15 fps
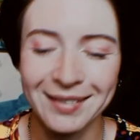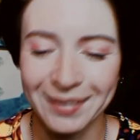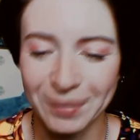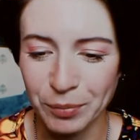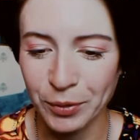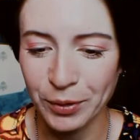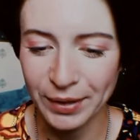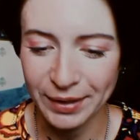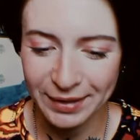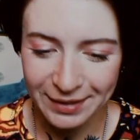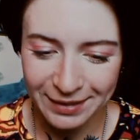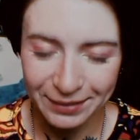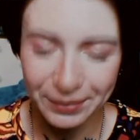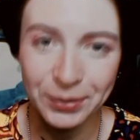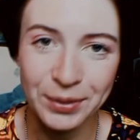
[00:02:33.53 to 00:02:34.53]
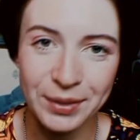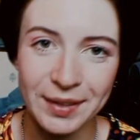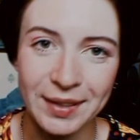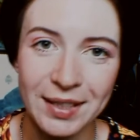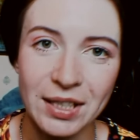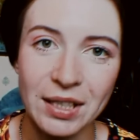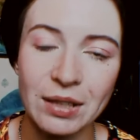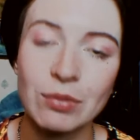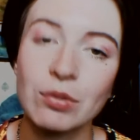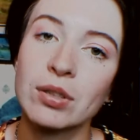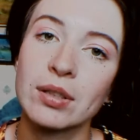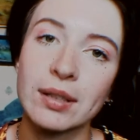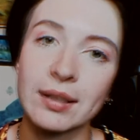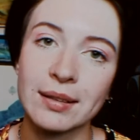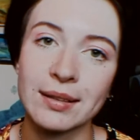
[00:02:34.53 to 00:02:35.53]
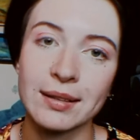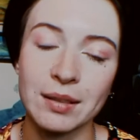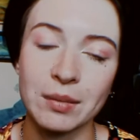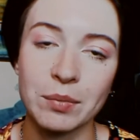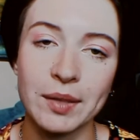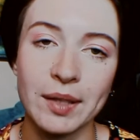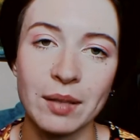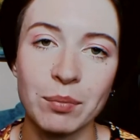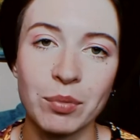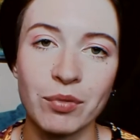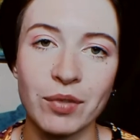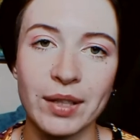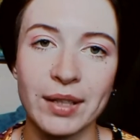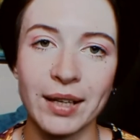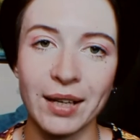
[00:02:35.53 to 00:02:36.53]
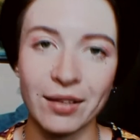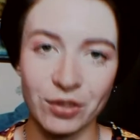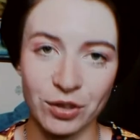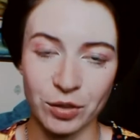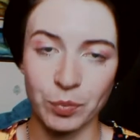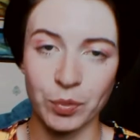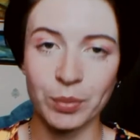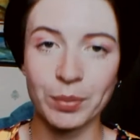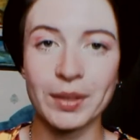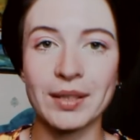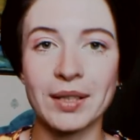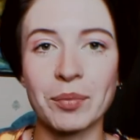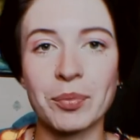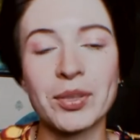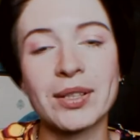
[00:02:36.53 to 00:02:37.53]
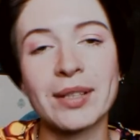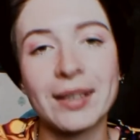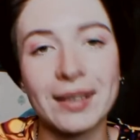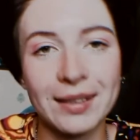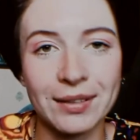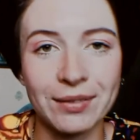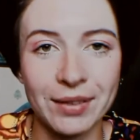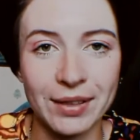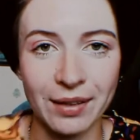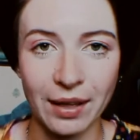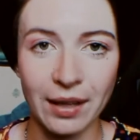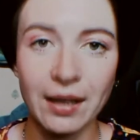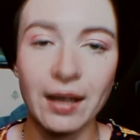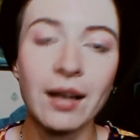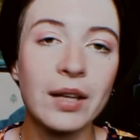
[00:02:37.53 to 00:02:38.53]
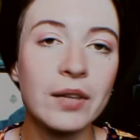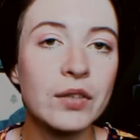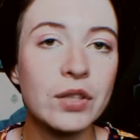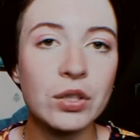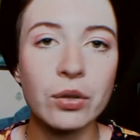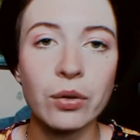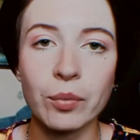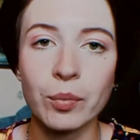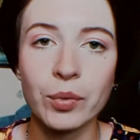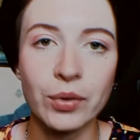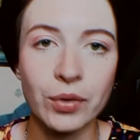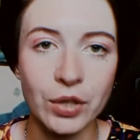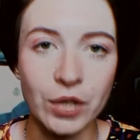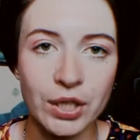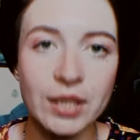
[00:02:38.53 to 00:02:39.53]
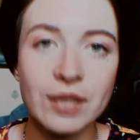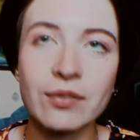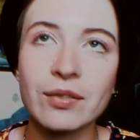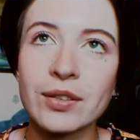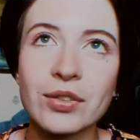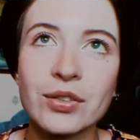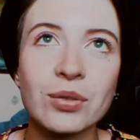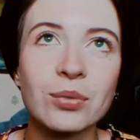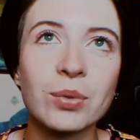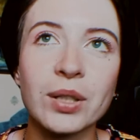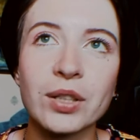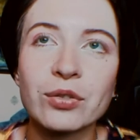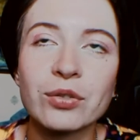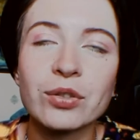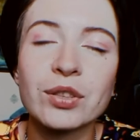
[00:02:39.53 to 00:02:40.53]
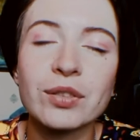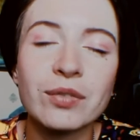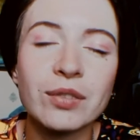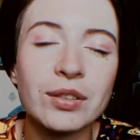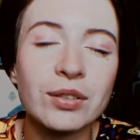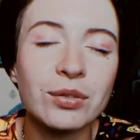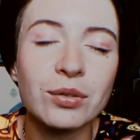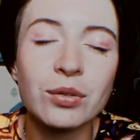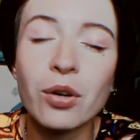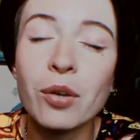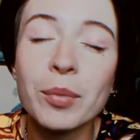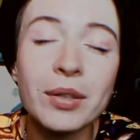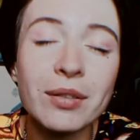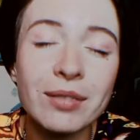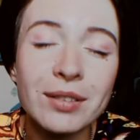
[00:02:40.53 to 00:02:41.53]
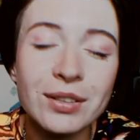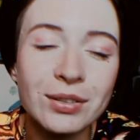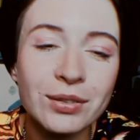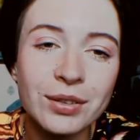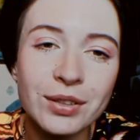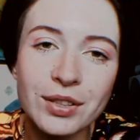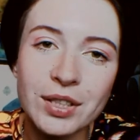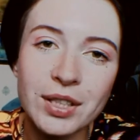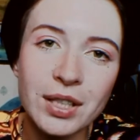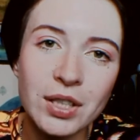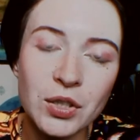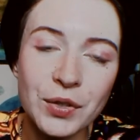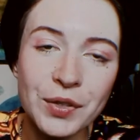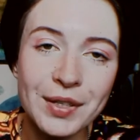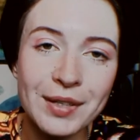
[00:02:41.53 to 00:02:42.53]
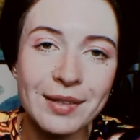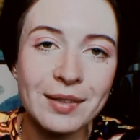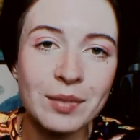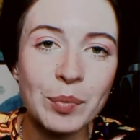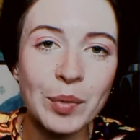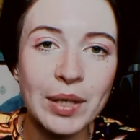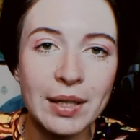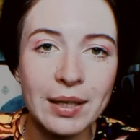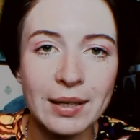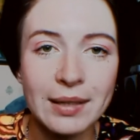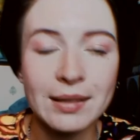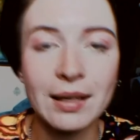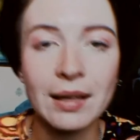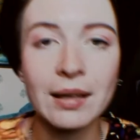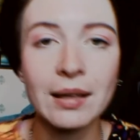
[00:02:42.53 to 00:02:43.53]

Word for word: мой укус клеща тоже на это на самом деле повлиял. Вы же помните, я постоянно говорила, все, буду жить в лесу, хочу жить в лесу, домик в лесу, это же так чудесно, прекрасно.